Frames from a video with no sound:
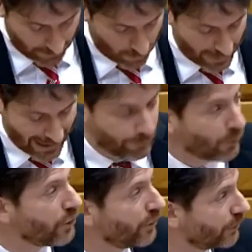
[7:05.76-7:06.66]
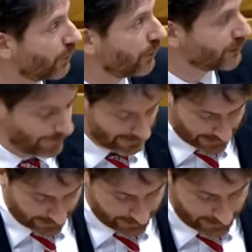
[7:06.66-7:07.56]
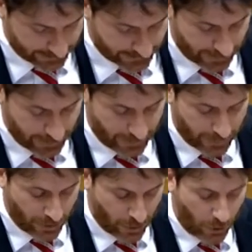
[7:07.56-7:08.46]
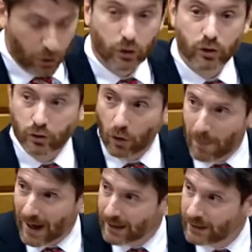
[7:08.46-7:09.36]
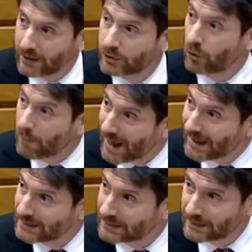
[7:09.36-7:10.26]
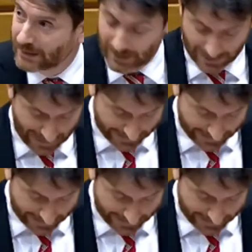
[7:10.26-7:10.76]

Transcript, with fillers: con el apoyo de todos los demás agentes, toman, tomáis la